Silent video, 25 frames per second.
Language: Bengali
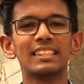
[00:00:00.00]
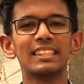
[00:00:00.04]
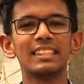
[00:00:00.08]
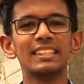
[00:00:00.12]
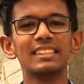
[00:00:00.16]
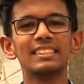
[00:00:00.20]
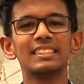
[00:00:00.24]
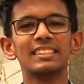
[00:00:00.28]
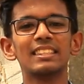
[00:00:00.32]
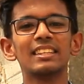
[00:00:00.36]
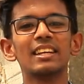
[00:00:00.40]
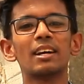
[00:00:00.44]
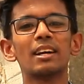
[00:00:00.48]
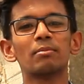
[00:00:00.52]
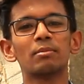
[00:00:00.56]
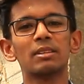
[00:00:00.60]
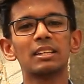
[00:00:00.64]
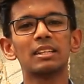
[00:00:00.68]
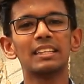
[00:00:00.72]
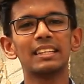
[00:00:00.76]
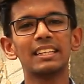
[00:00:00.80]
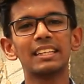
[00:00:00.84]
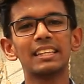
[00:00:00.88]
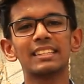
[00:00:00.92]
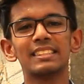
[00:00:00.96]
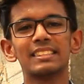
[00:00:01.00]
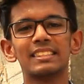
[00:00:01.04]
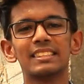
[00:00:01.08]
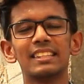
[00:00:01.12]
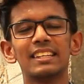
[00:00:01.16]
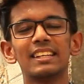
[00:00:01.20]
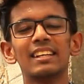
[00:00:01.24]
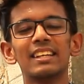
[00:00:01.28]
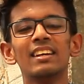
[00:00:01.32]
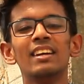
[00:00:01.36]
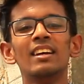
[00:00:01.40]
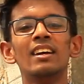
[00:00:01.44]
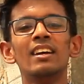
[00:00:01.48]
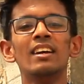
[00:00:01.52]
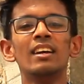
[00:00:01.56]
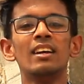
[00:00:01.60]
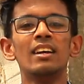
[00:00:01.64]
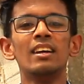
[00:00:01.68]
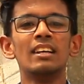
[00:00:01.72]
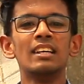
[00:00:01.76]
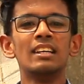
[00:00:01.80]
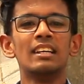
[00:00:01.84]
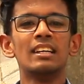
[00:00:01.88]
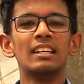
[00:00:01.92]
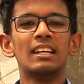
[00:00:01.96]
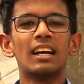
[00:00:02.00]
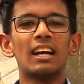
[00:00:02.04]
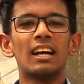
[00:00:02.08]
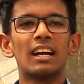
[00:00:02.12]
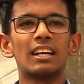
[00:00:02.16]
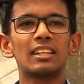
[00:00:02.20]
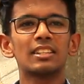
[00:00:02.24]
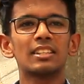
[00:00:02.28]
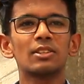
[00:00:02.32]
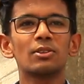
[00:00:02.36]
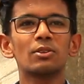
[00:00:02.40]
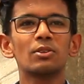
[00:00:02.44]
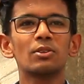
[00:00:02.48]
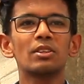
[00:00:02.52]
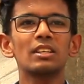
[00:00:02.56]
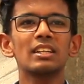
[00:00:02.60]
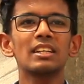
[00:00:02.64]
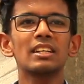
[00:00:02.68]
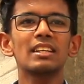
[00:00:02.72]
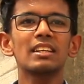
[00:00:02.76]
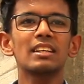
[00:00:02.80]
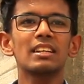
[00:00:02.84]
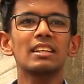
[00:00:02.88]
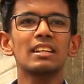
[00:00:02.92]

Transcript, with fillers: গিয়েছি আপনারা দেখছেন আশা করি